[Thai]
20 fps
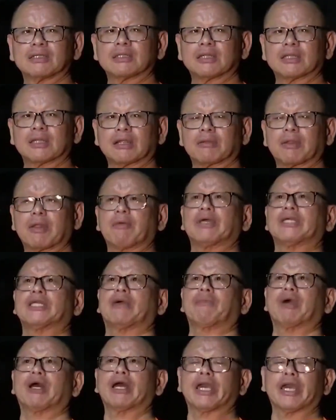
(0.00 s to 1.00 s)
แล้วทำไม
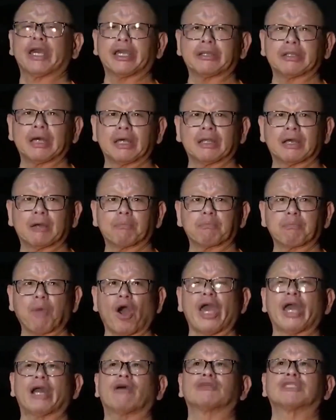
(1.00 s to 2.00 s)
สำนักเขตอ่ะปล่
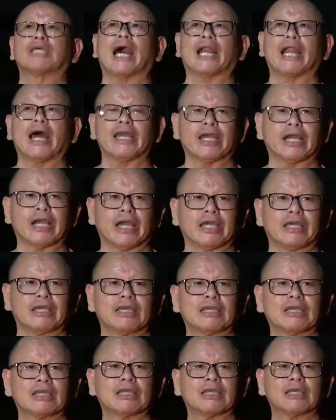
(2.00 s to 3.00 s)
อยให้เขาสร้างได้ยังไง
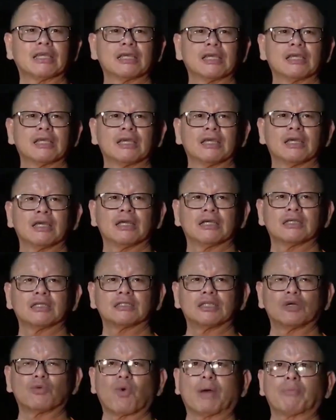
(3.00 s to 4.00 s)

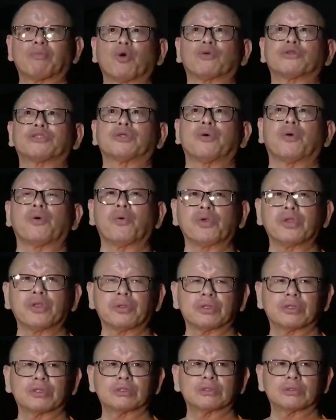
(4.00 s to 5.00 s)
ซึ่งความตกสูง
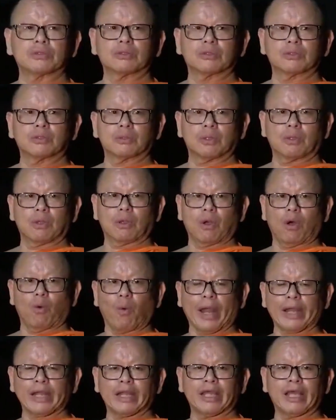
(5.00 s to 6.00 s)
ต่อ
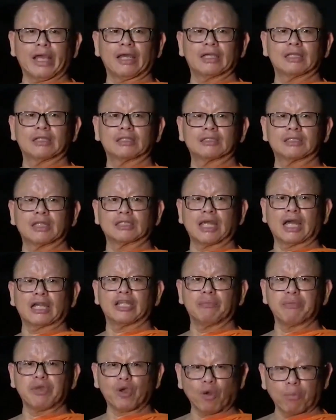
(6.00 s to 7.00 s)
วัดเนี่ยทั้งๆ ท,
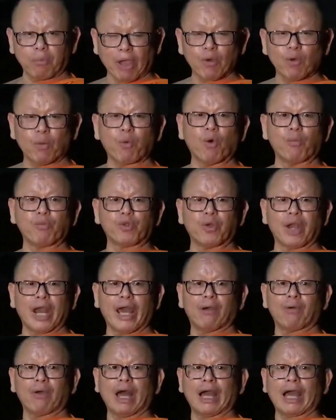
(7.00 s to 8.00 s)
ที่มีกฎหมายควบคุมอยู่
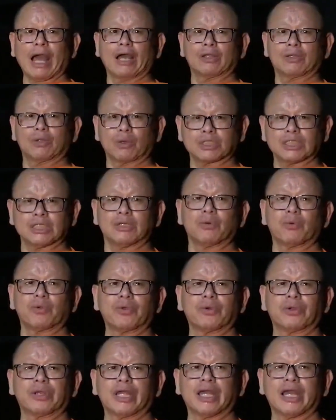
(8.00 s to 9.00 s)
แล้วอาคารตึกสูง
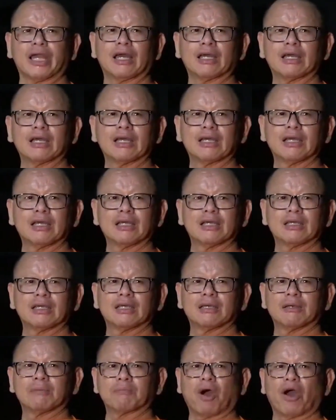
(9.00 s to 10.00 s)
อยู่นี้
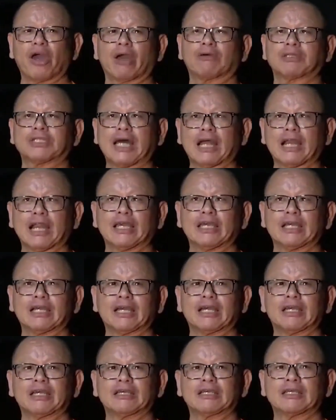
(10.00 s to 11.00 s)
ปล่อยให้เขาสร้างได้ยังไง